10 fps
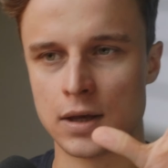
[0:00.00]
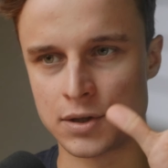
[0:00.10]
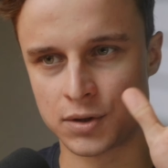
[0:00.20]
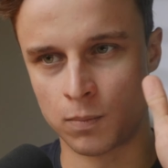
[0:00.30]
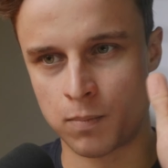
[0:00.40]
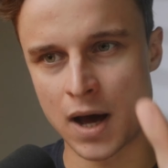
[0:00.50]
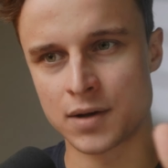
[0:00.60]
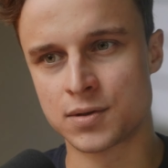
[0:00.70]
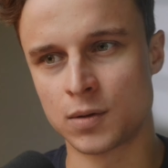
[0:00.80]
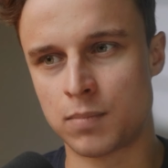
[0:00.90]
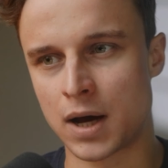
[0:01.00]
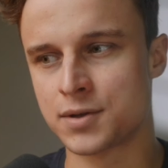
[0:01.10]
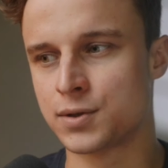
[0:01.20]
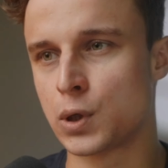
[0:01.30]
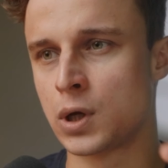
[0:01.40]
Jest to bardzo,
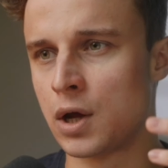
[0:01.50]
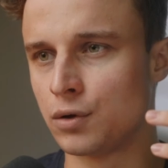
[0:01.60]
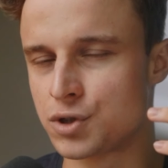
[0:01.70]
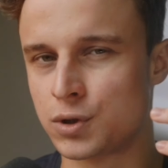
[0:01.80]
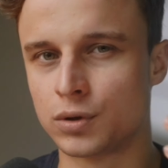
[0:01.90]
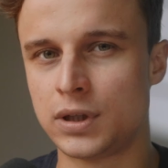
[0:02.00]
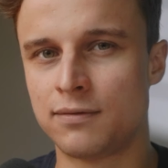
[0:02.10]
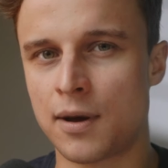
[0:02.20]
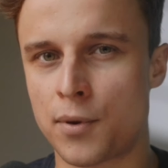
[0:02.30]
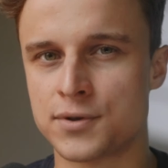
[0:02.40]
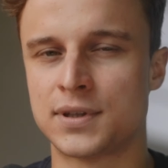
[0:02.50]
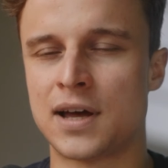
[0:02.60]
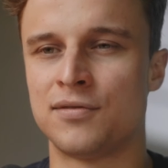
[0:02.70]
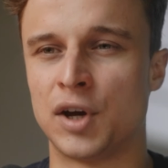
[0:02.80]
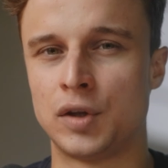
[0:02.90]
bardzo cnotliwa
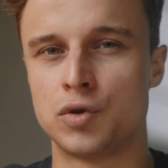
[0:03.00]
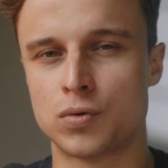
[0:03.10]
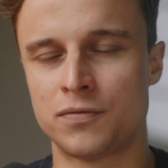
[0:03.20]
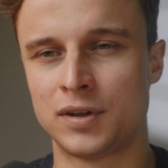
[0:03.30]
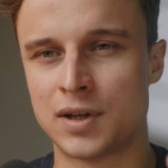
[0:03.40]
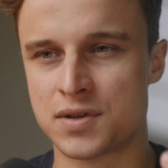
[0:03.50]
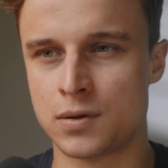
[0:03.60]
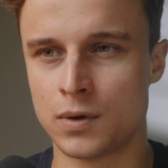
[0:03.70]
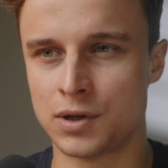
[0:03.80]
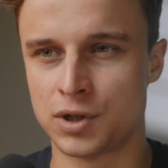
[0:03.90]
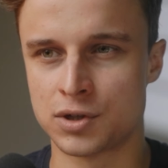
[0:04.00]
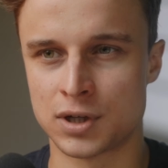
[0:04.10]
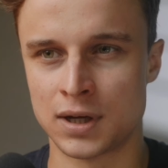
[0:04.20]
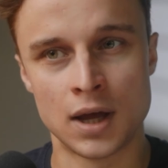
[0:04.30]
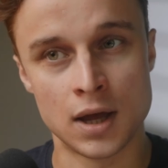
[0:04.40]
postawa, kiedy człowiek decyduje się,
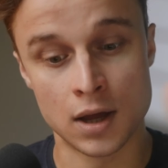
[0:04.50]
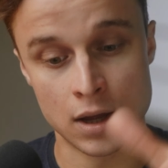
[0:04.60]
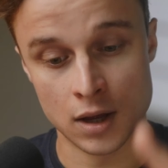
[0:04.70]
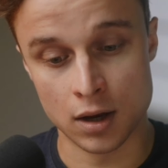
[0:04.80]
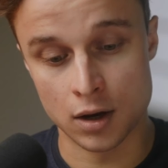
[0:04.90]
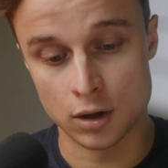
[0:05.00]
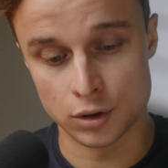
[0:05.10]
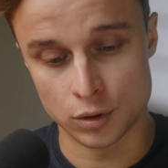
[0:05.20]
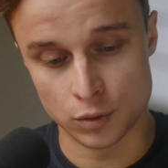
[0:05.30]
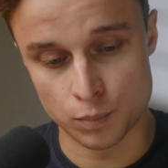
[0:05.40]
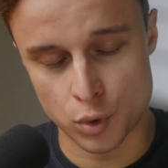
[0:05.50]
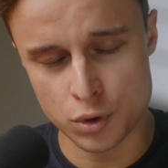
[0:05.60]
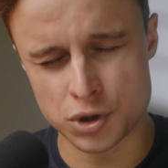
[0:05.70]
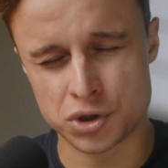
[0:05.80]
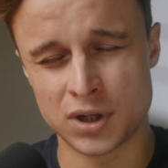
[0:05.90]
że
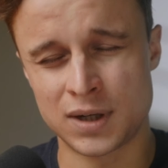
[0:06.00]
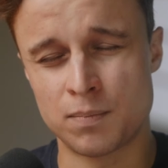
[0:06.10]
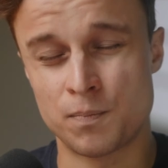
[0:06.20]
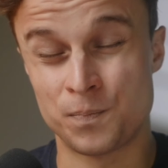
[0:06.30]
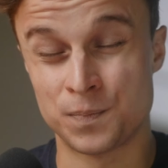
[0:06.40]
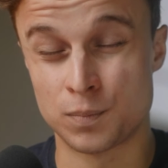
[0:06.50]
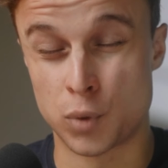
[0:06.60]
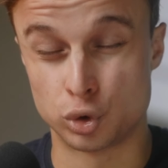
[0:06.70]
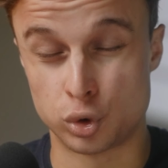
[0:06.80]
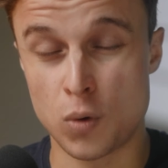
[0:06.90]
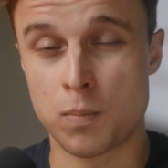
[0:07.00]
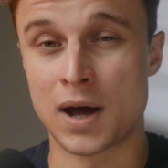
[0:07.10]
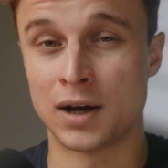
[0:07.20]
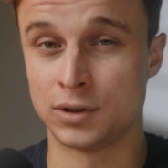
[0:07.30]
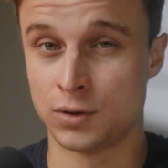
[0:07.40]
pójście po
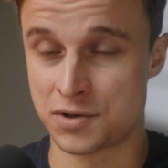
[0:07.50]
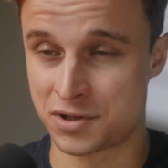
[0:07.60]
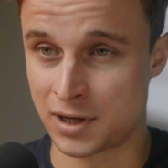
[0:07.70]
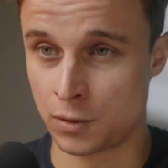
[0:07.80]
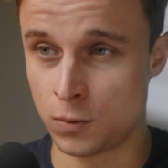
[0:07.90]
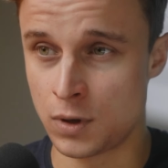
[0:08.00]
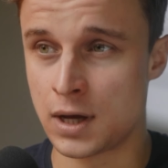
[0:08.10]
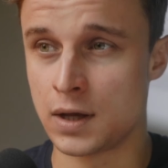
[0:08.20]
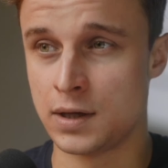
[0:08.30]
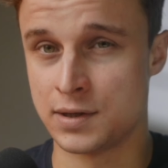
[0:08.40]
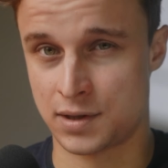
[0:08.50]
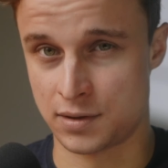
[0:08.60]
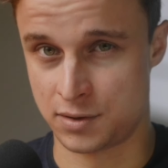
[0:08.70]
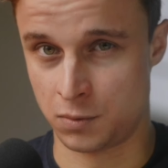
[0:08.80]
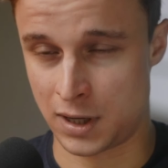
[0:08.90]
trupach do celu
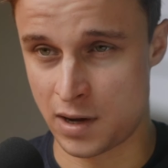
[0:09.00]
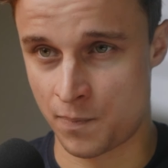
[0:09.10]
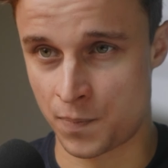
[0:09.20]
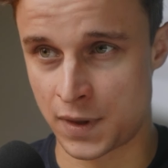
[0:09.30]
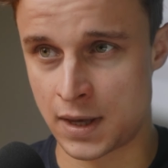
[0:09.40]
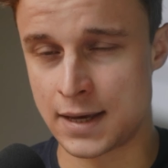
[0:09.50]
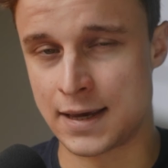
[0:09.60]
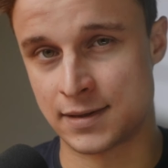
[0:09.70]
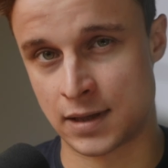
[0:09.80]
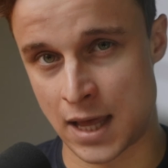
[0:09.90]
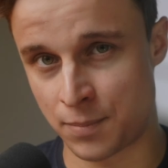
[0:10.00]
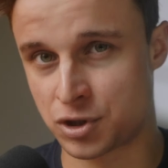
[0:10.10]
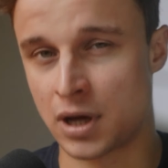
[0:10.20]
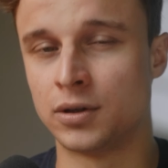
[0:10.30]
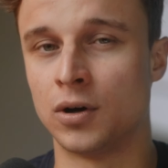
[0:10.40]
jest złe, jest
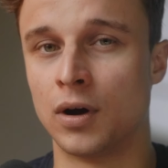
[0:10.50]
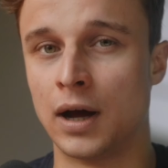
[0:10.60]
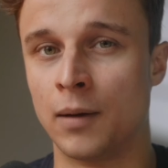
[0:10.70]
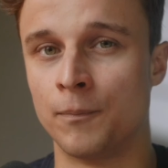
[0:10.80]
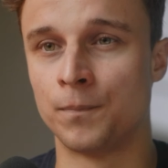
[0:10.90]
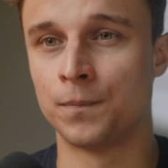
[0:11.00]
lepsza droga.